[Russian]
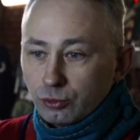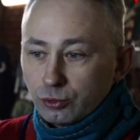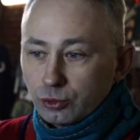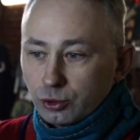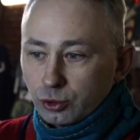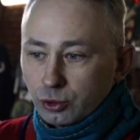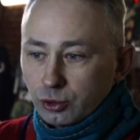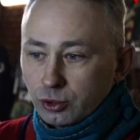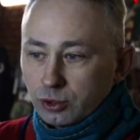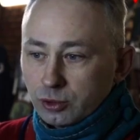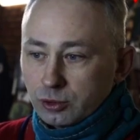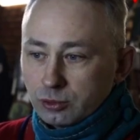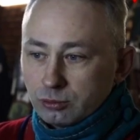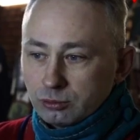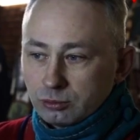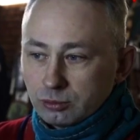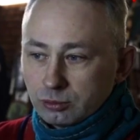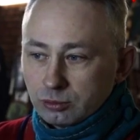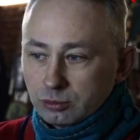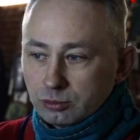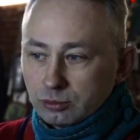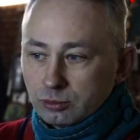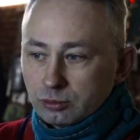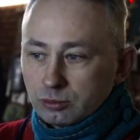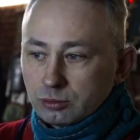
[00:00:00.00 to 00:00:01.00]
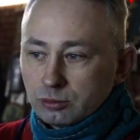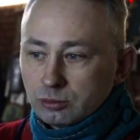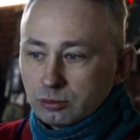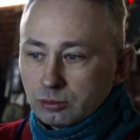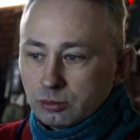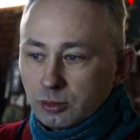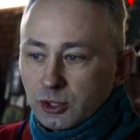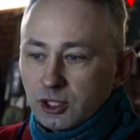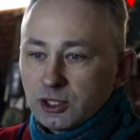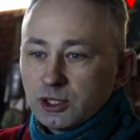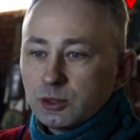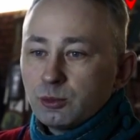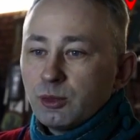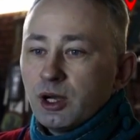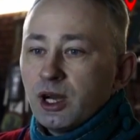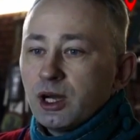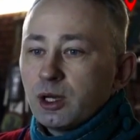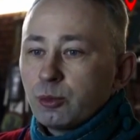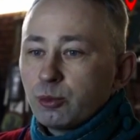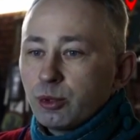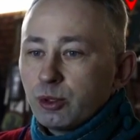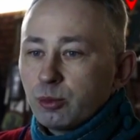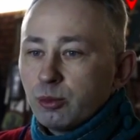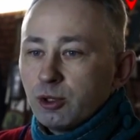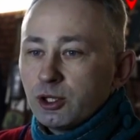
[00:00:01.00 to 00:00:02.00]
Все это максимально
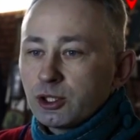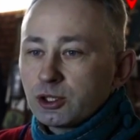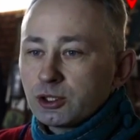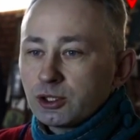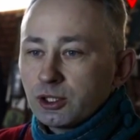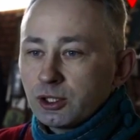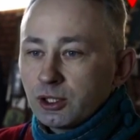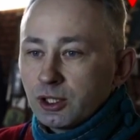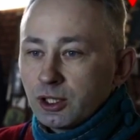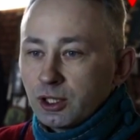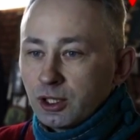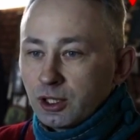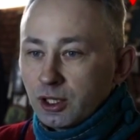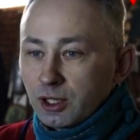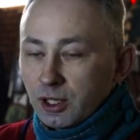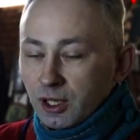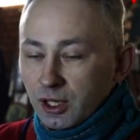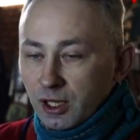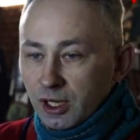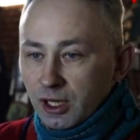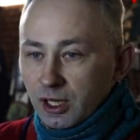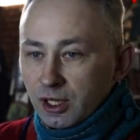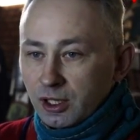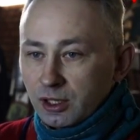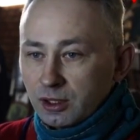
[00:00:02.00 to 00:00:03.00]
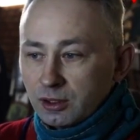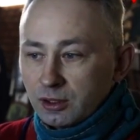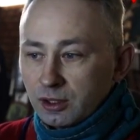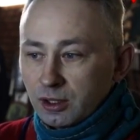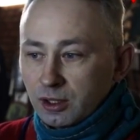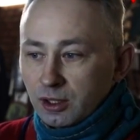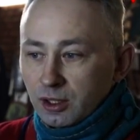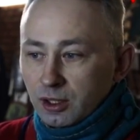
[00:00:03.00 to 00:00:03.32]
приближено к, к реалии